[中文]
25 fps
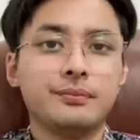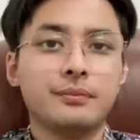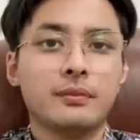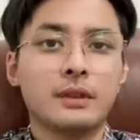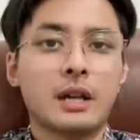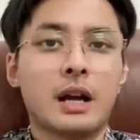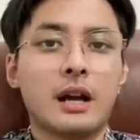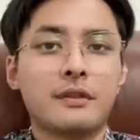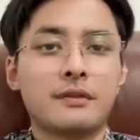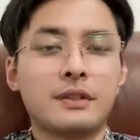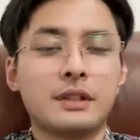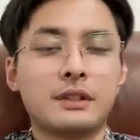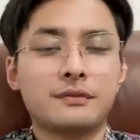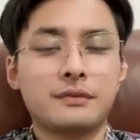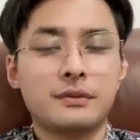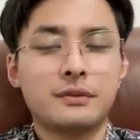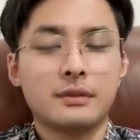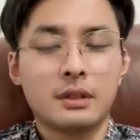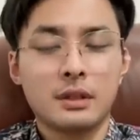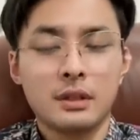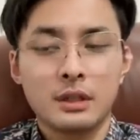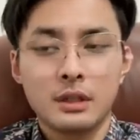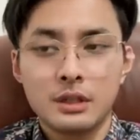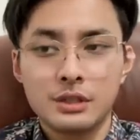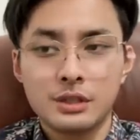啊，非常
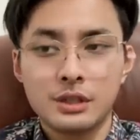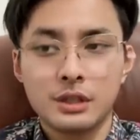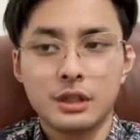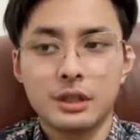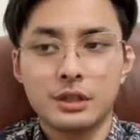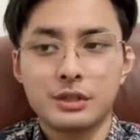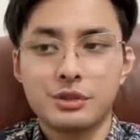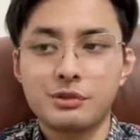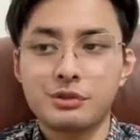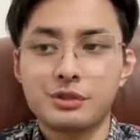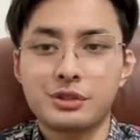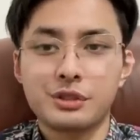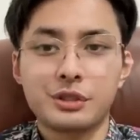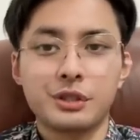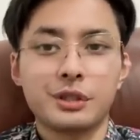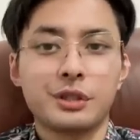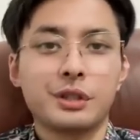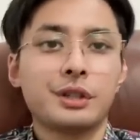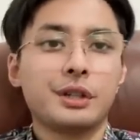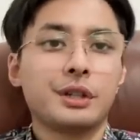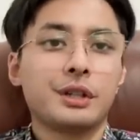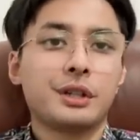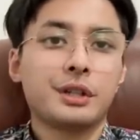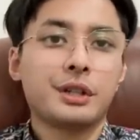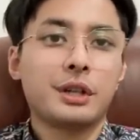这个就
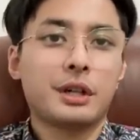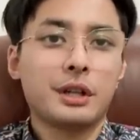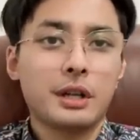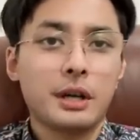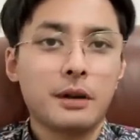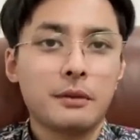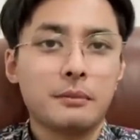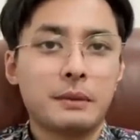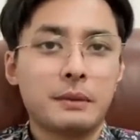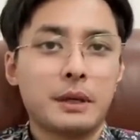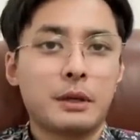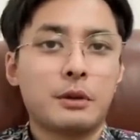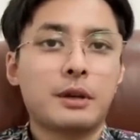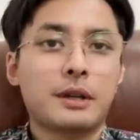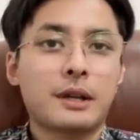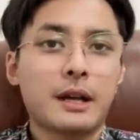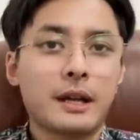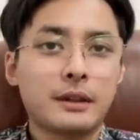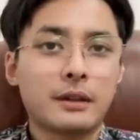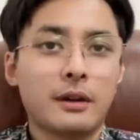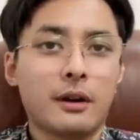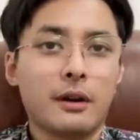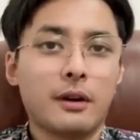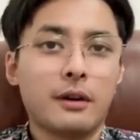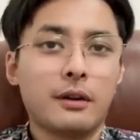是要让美国
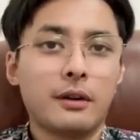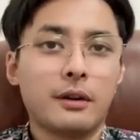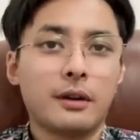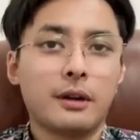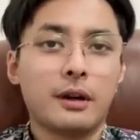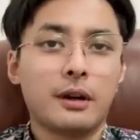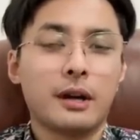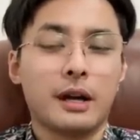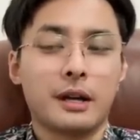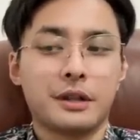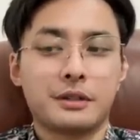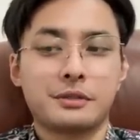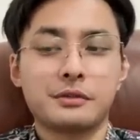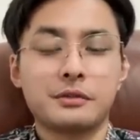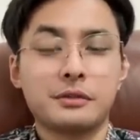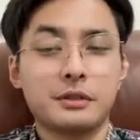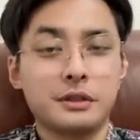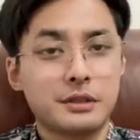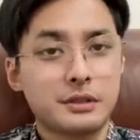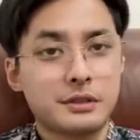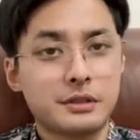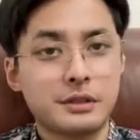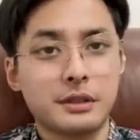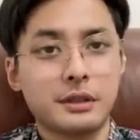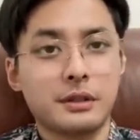看到啊，中
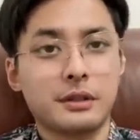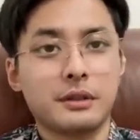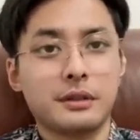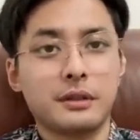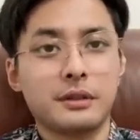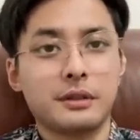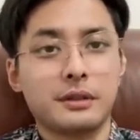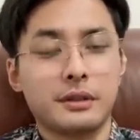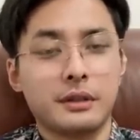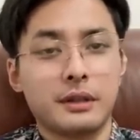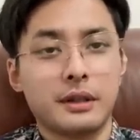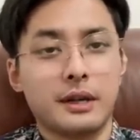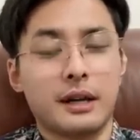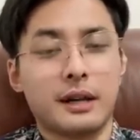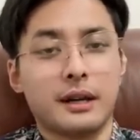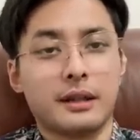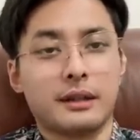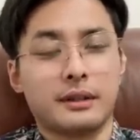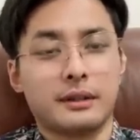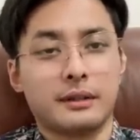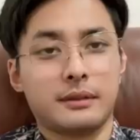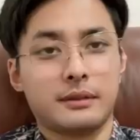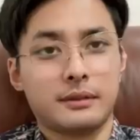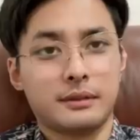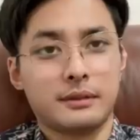俄是啊
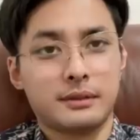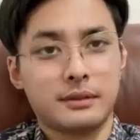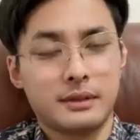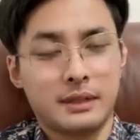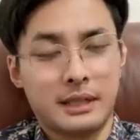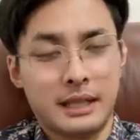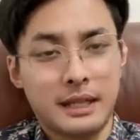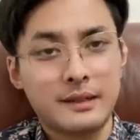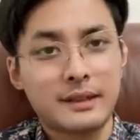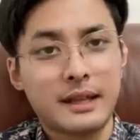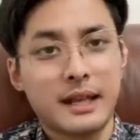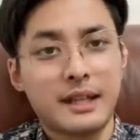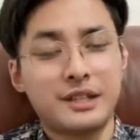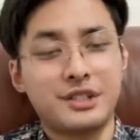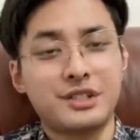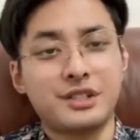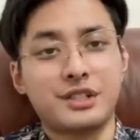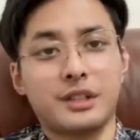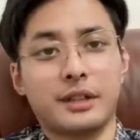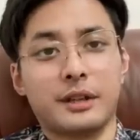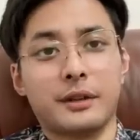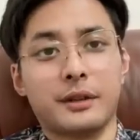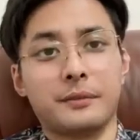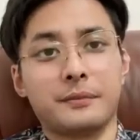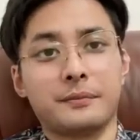粘在一
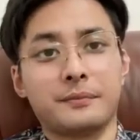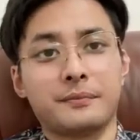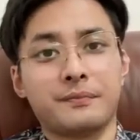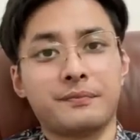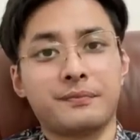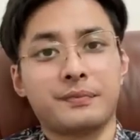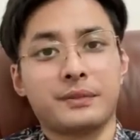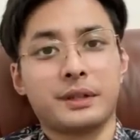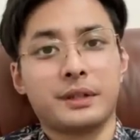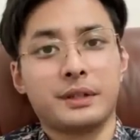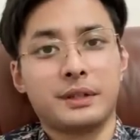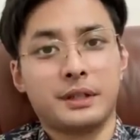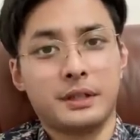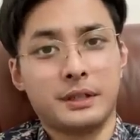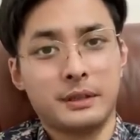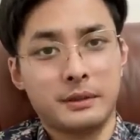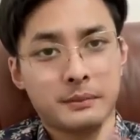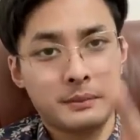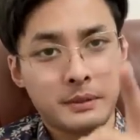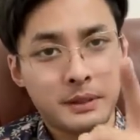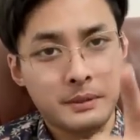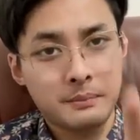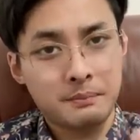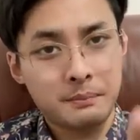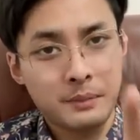起的，你
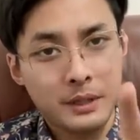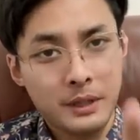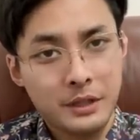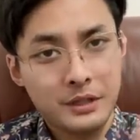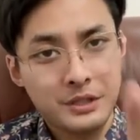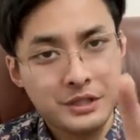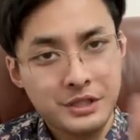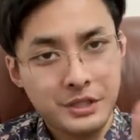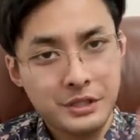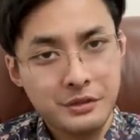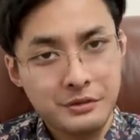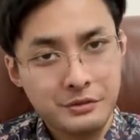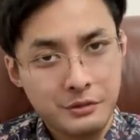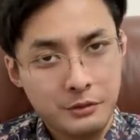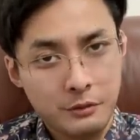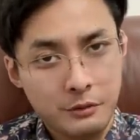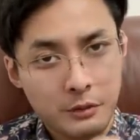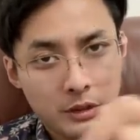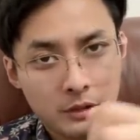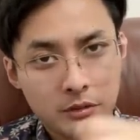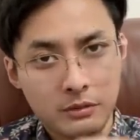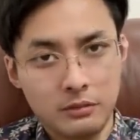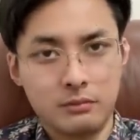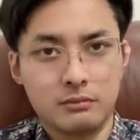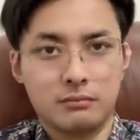们不要轻举
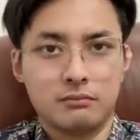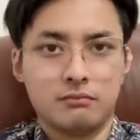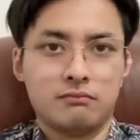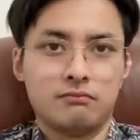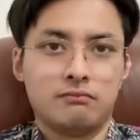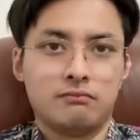妄动。